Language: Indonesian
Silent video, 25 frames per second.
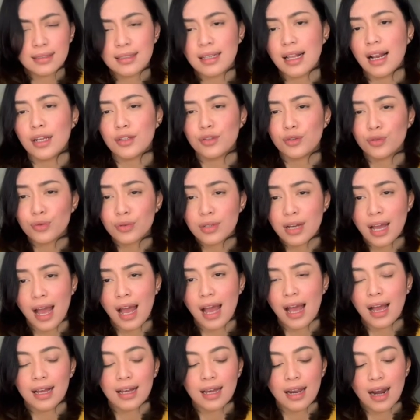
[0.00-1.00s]
Salah
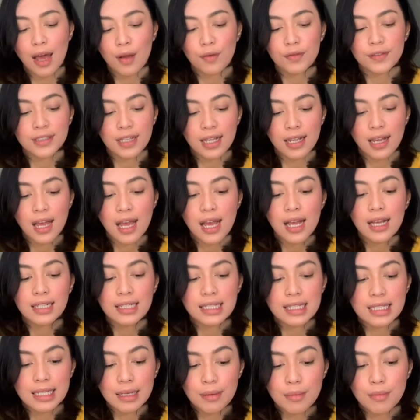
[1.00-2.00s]
juga, karena harusnya
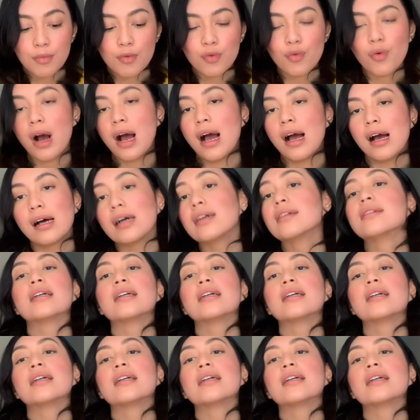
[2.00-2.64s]
semua.